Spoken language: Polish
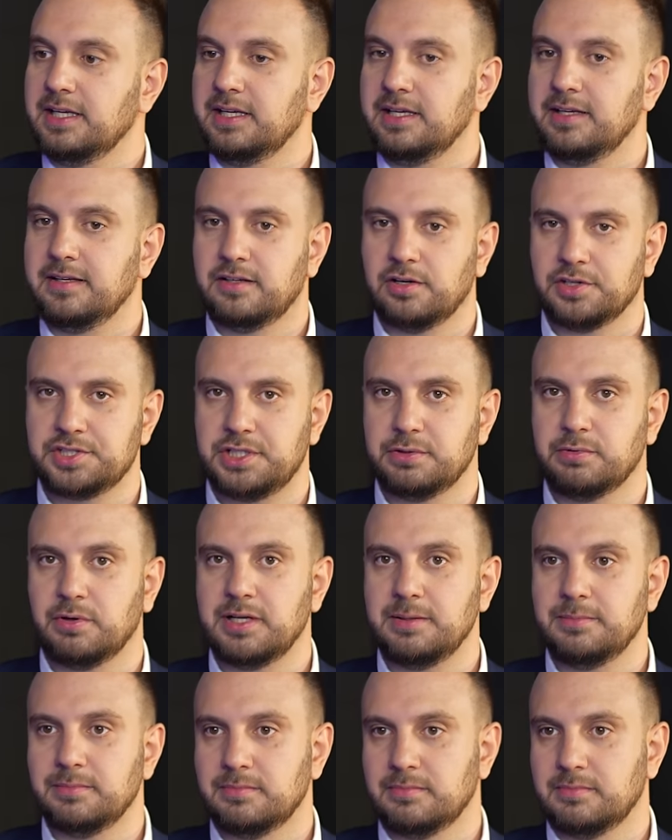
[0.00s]
i
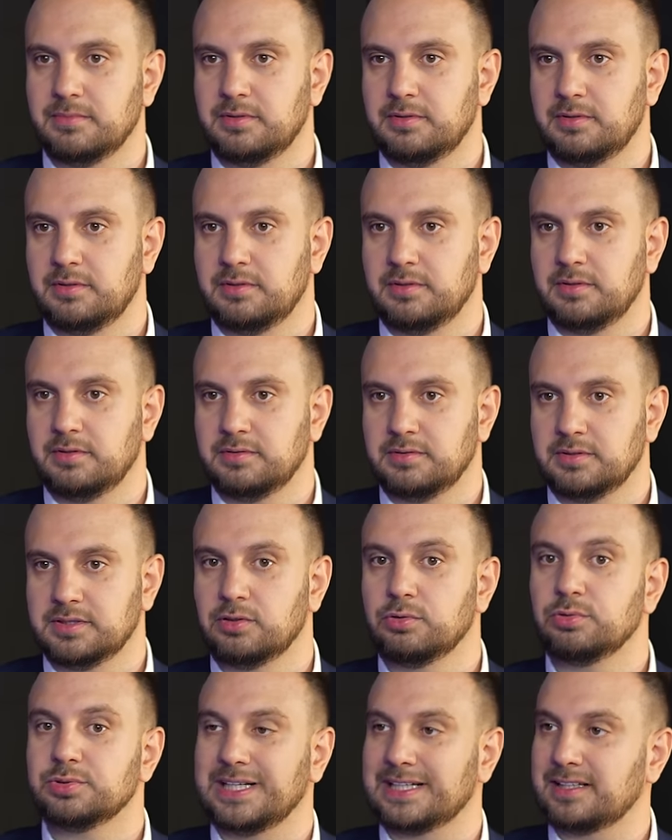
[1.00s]
groziło im
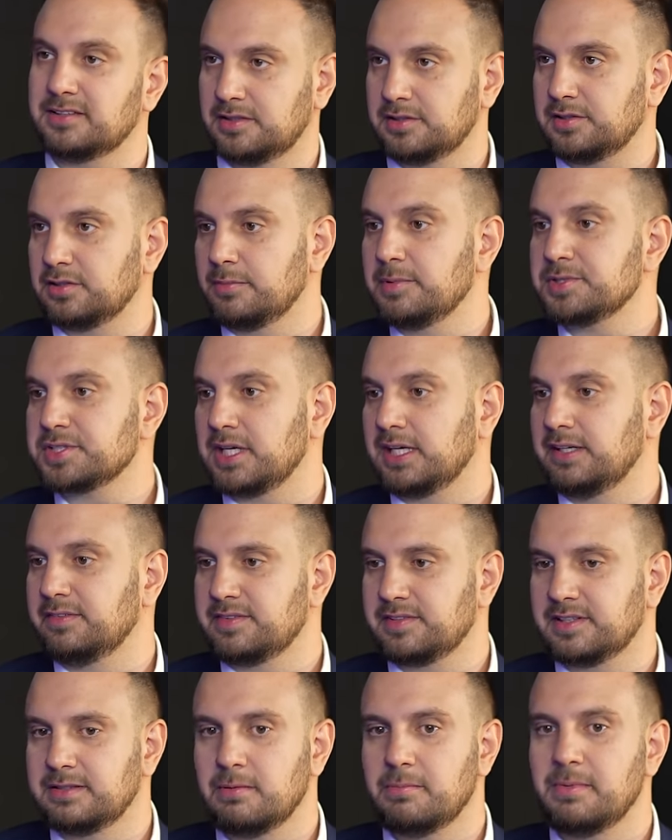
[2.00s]
y, utrata do tego
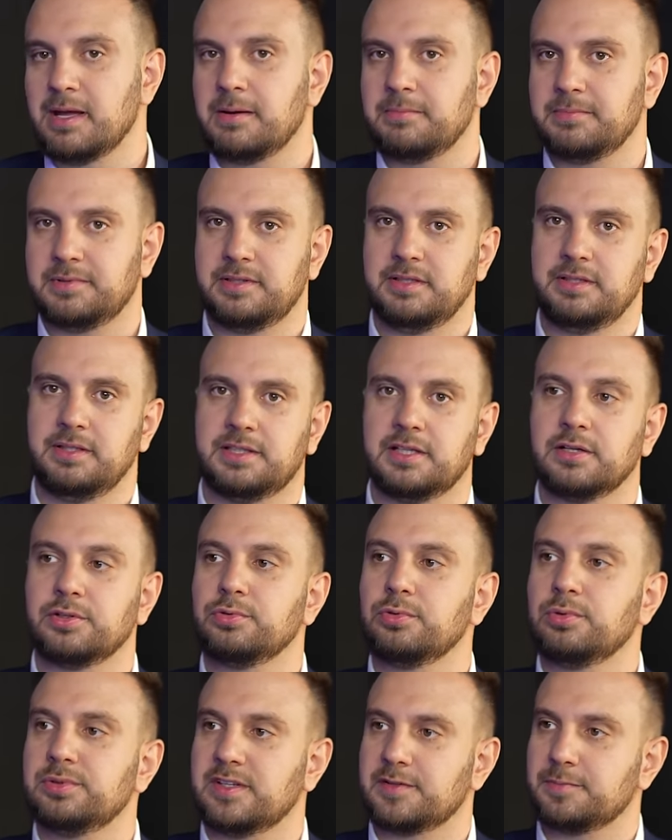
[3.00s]
mieszkania. Więc gdybym ja ich
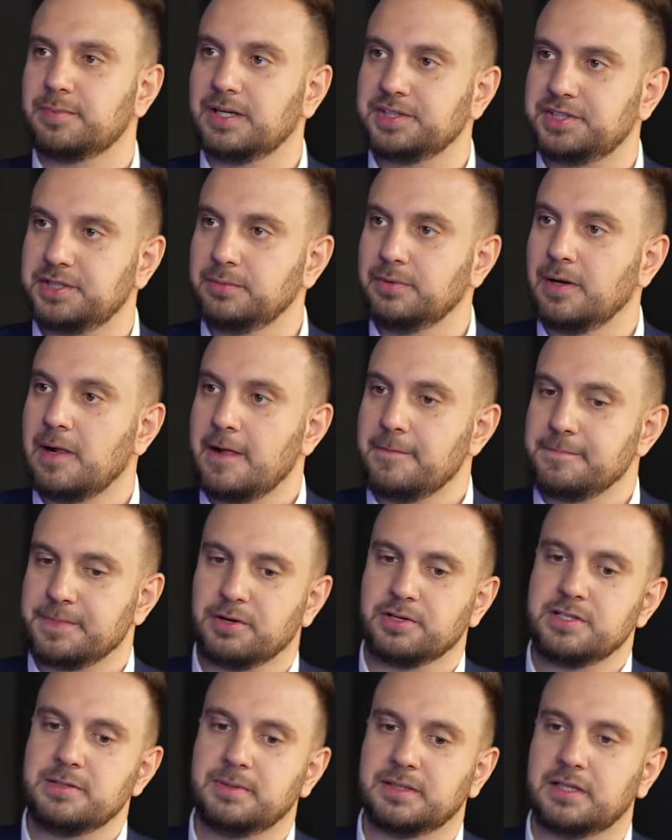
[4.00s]
tego długu nie spłacił,
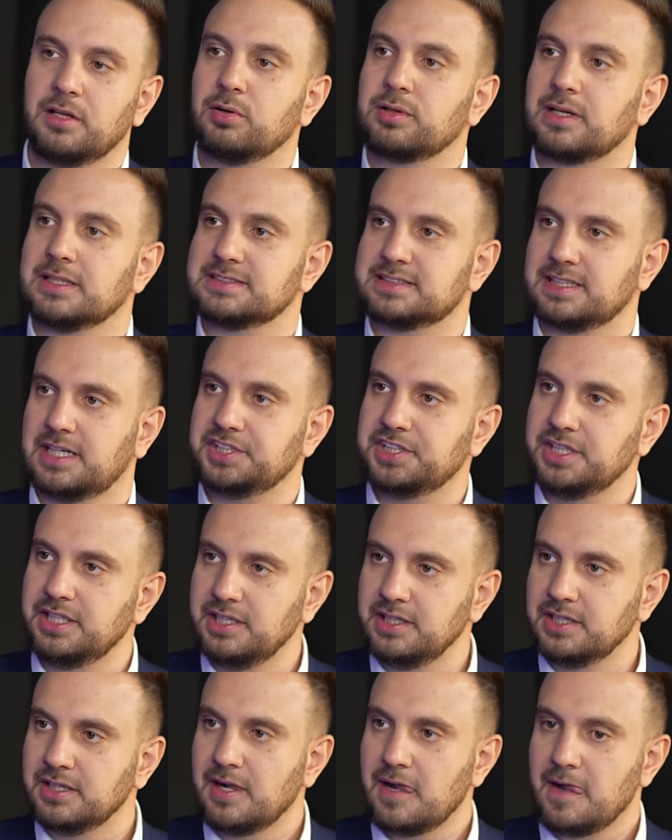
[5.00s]
to oni by ten lokal
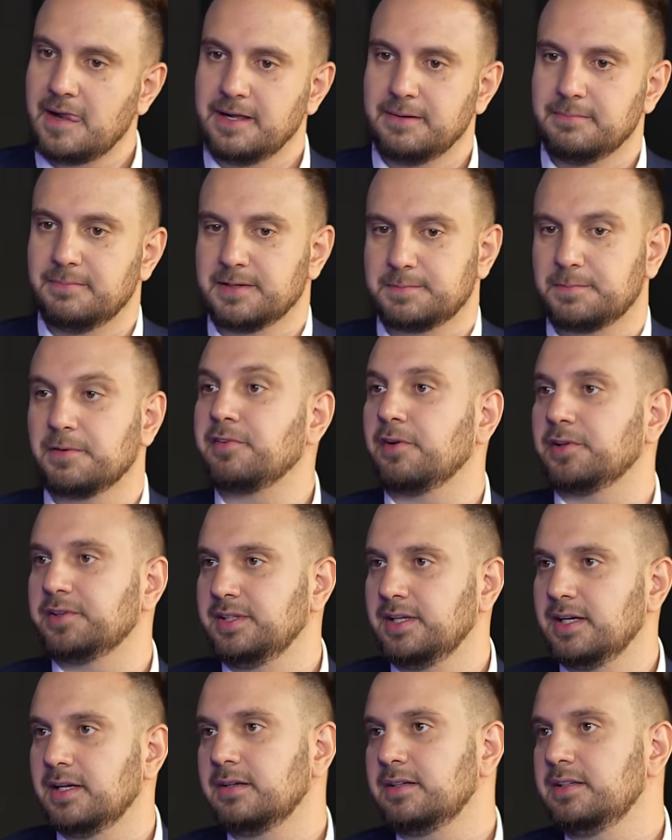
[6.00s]
stracili
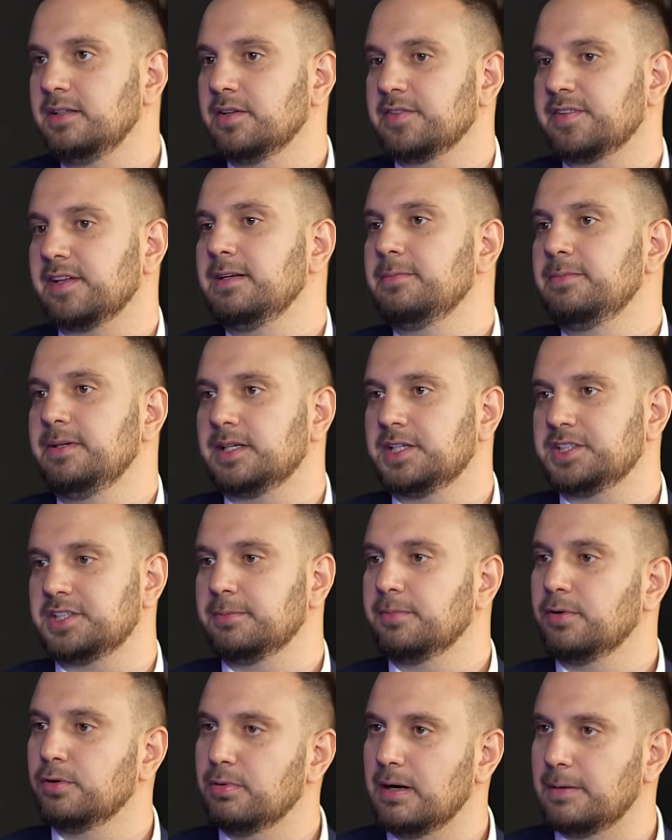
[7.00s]
bezpowrotnie i dostaliby
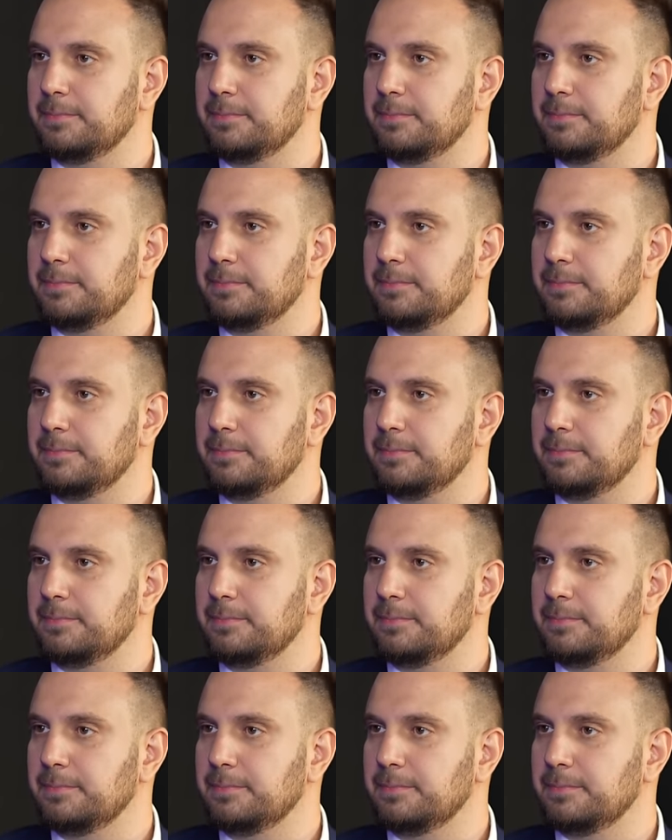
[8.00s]
jakieś tam